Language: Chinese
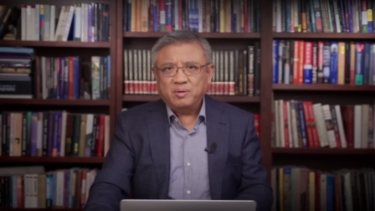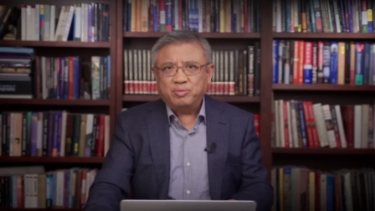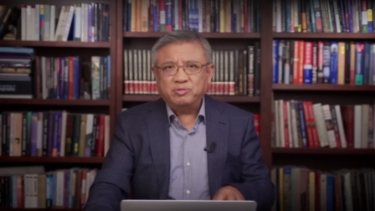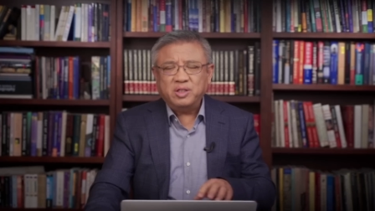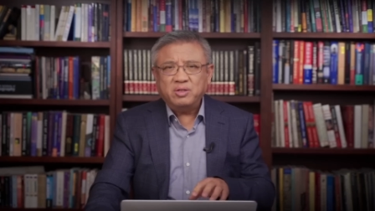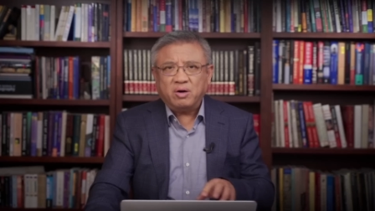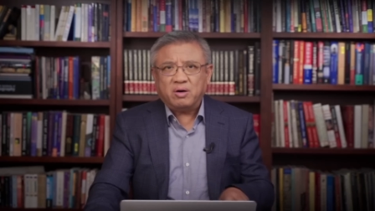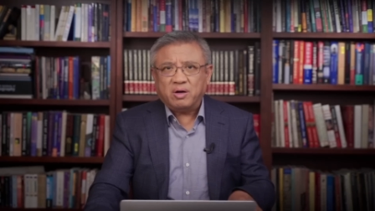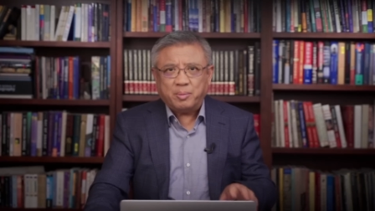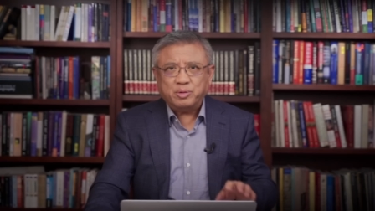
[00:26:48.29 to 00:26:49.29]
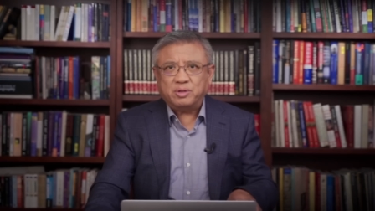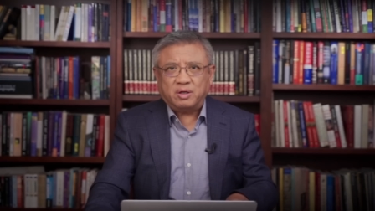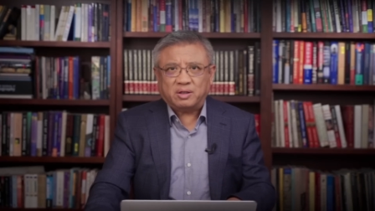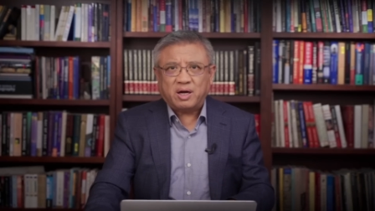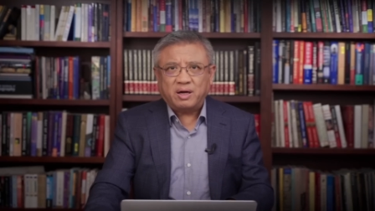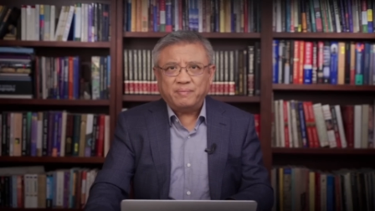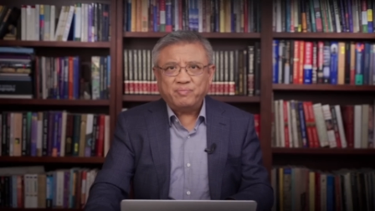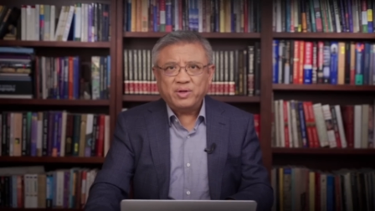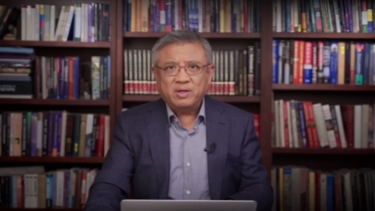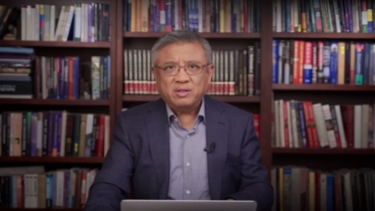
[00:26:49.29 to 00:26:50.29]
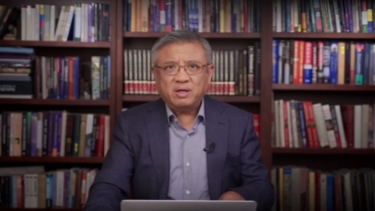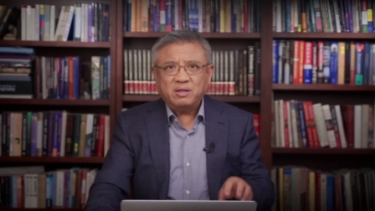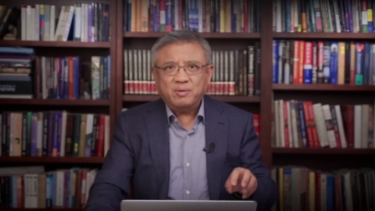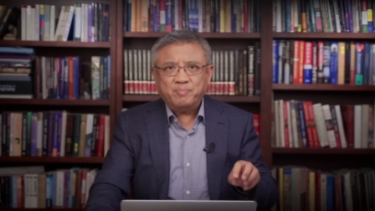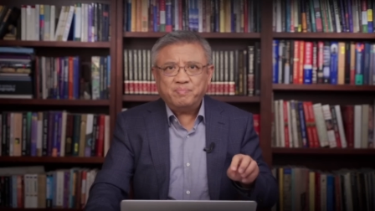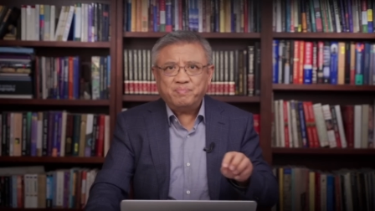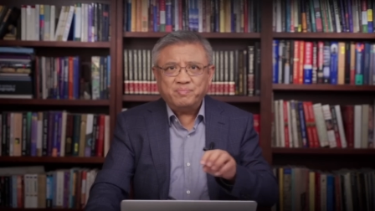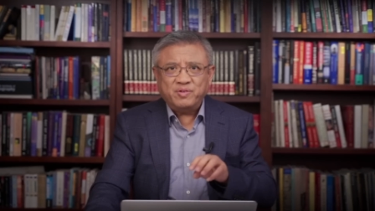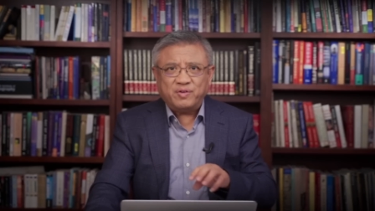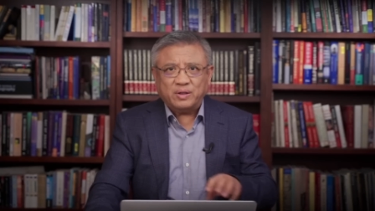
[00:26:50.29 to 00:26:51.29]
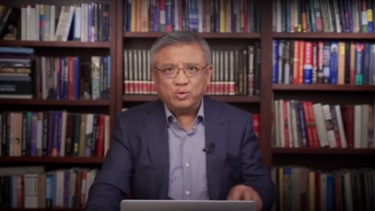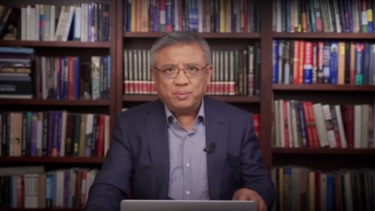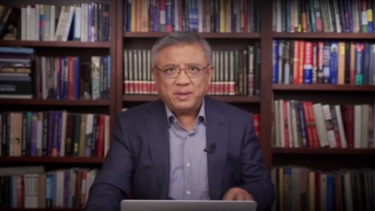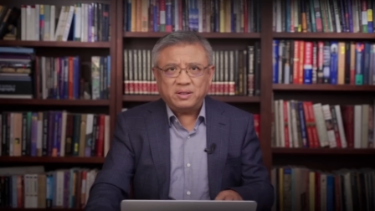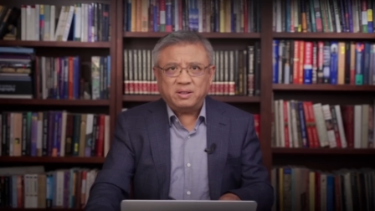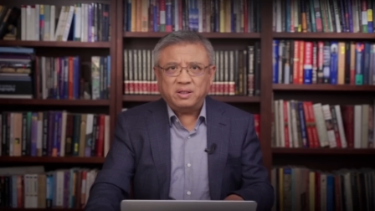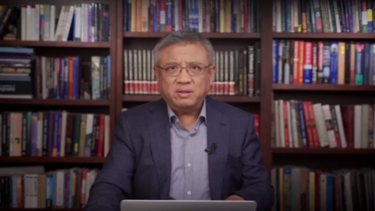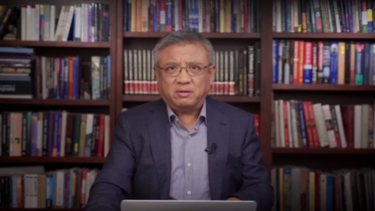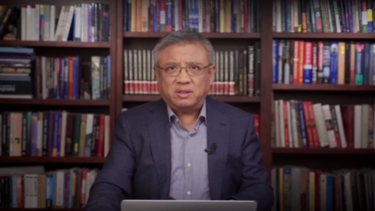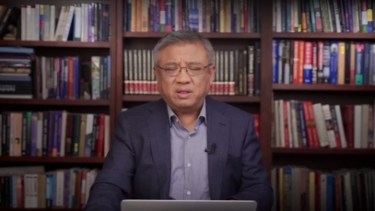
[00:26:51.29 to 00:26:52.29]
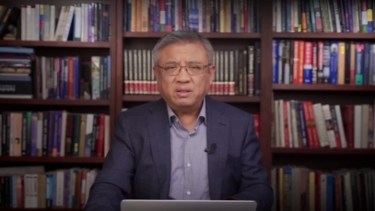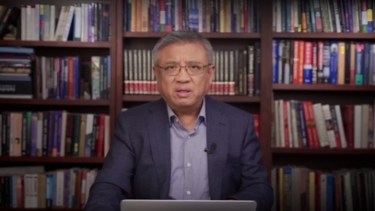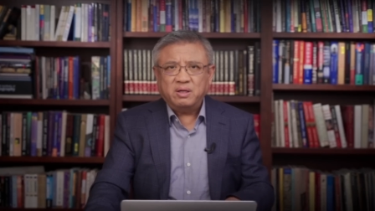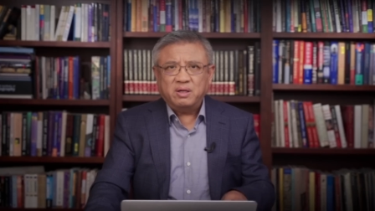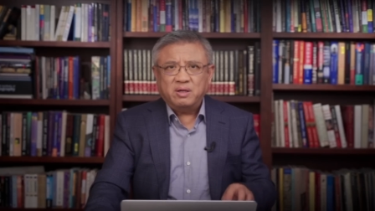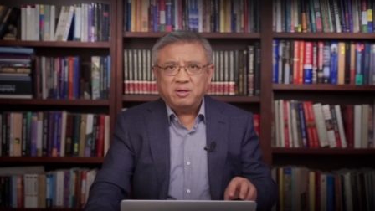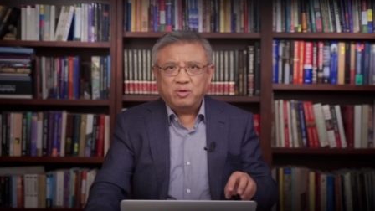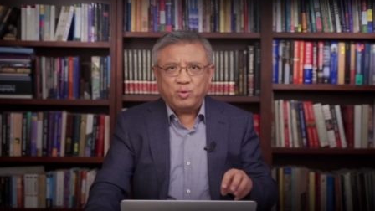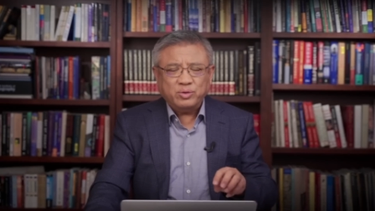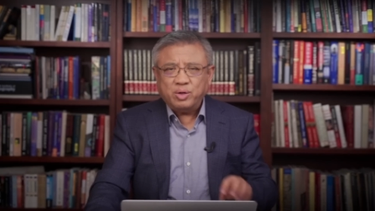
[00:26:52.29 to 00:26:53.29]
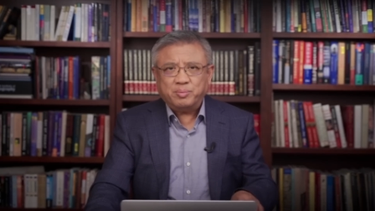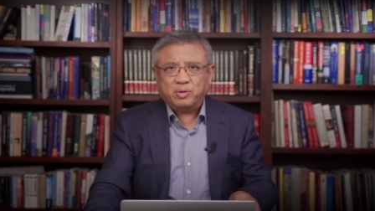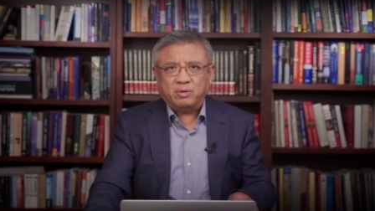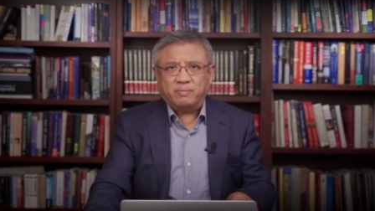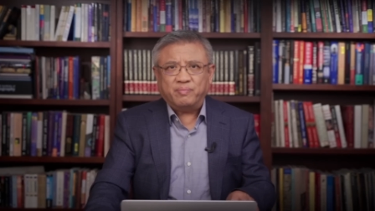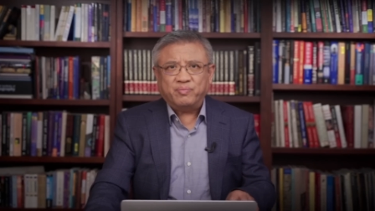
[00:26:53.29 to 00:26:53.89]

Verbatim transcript: 普京要搞也不会去搞他。他和反对派的领导人完全不同。